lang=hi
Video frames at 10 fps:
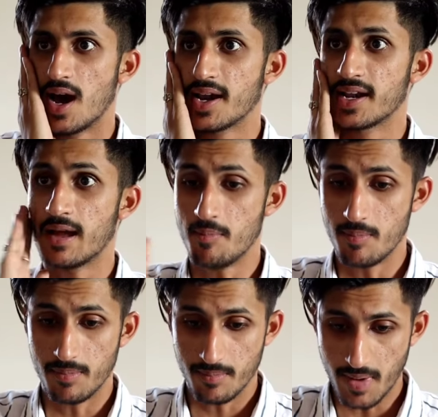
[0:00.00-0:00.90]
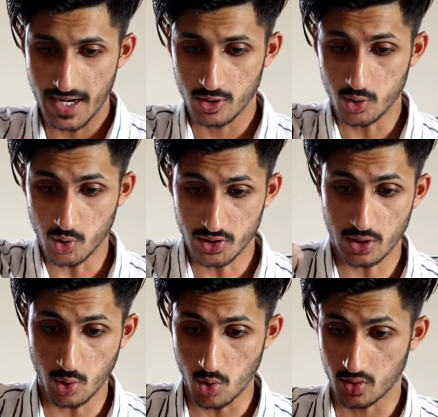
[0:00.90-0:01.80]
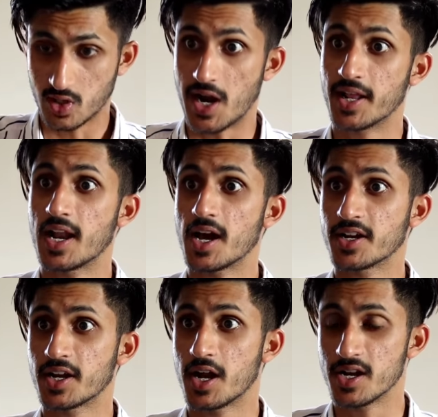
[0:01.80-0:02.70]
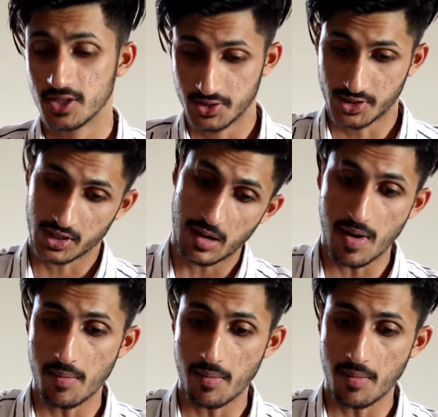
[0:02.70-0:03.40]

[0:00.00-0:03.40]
आर एल एम मैंने तो सोचा तो गाना लाग रहा है इस करके